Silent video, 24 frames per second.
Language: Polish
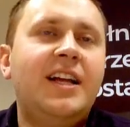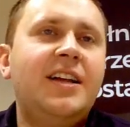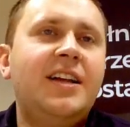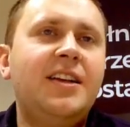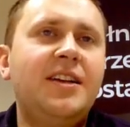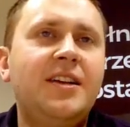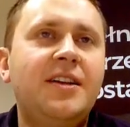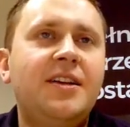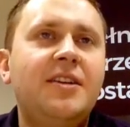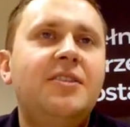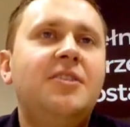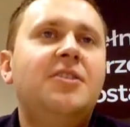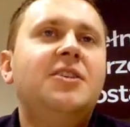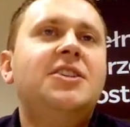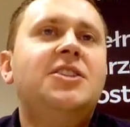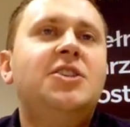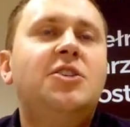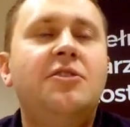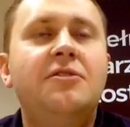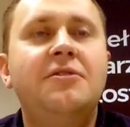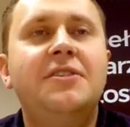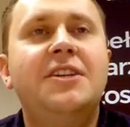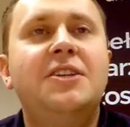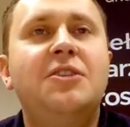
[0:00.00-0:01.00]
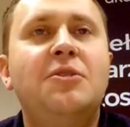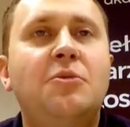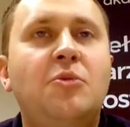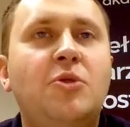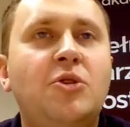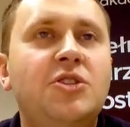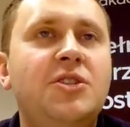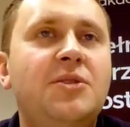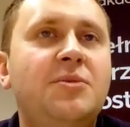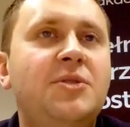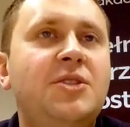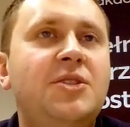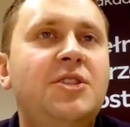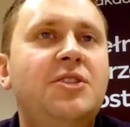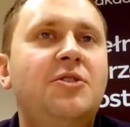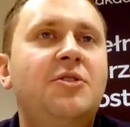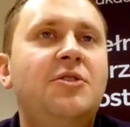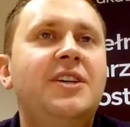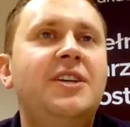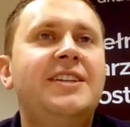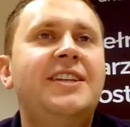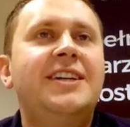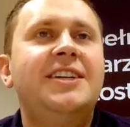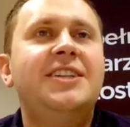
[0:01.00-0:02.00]
Yy, aczkolwiek no, może być
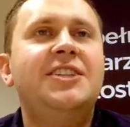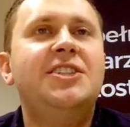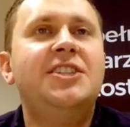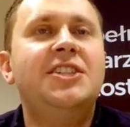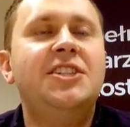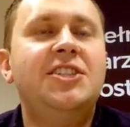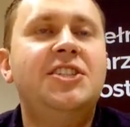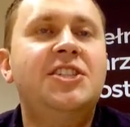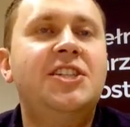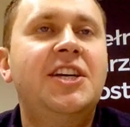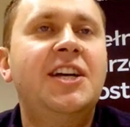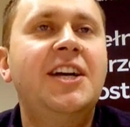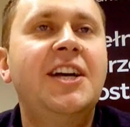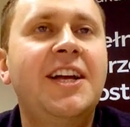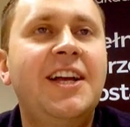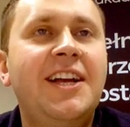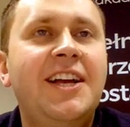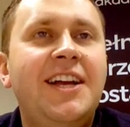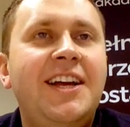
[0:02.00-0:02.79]
trochę tak, że jeszcze